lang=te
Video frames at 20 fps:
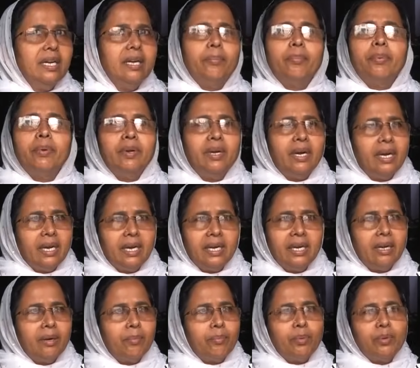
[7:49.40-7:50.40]
ఎప్పుడు ఆయన
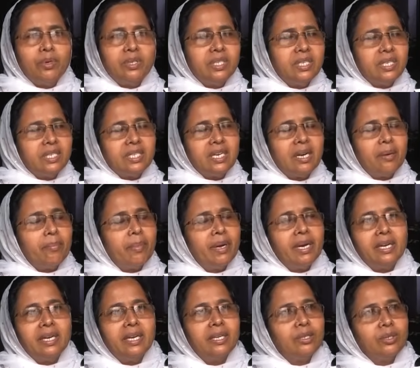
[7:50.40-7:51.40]
అప్పుడు చేసిన
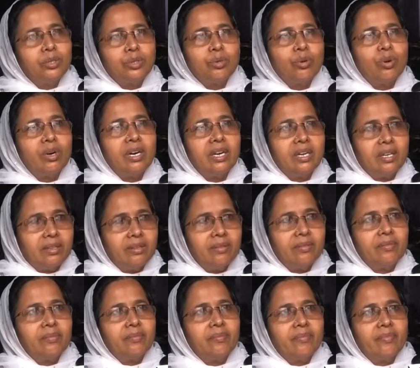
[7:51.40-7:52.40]
అబ్బాయిని అయితే చూడలేదు
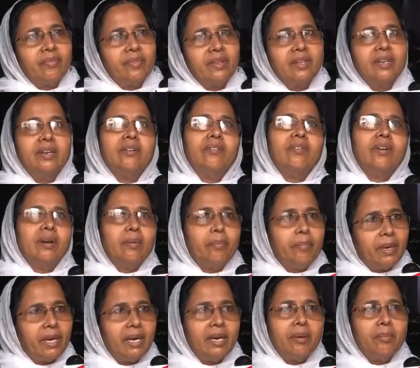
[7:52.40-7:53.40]
వాళ్ళ
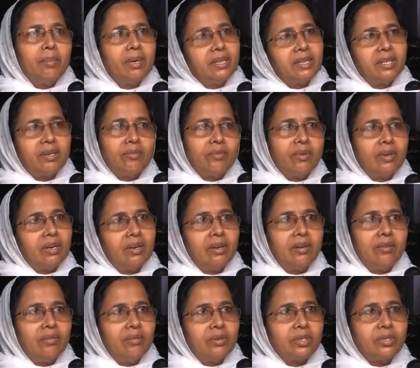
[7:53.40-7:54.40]
పిల్లలు మాత్రం
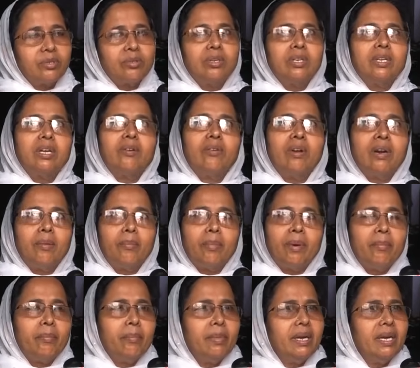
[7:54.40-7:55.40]
వస్తుంటారు వాళ్ళ
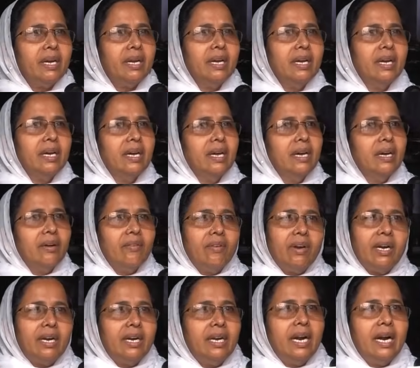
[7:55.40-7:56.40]
మమ్మీ
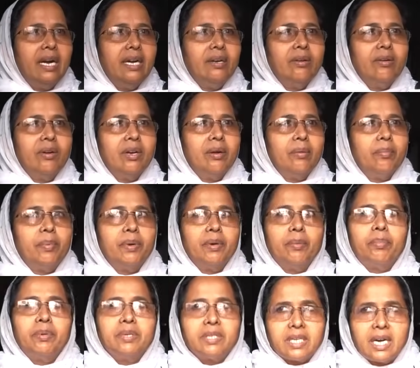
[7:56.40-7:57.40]
వాళ్ళ డాడీ కూడా
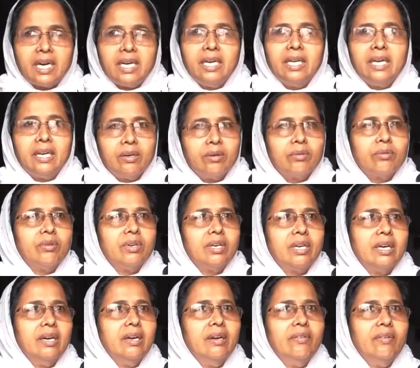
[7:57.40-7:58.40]
అప్పుడప్పుడు సండే
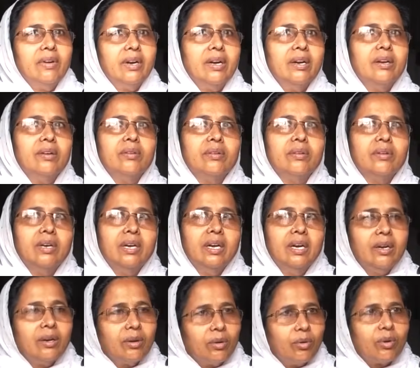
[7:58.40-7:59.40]
అనుకుంటా వాళ్ళు
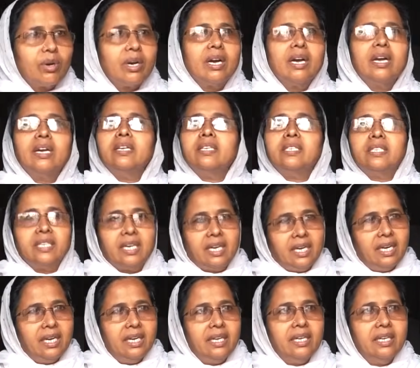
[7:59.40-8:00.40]
కూరగాయలు ఇచ్చి
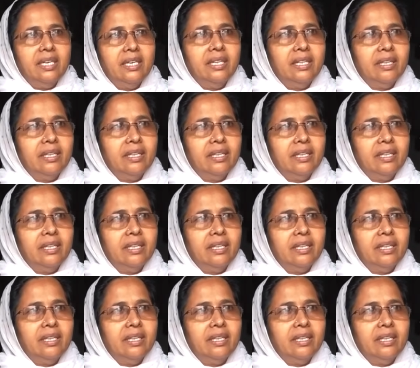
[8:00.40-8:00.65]
వెళ్ళి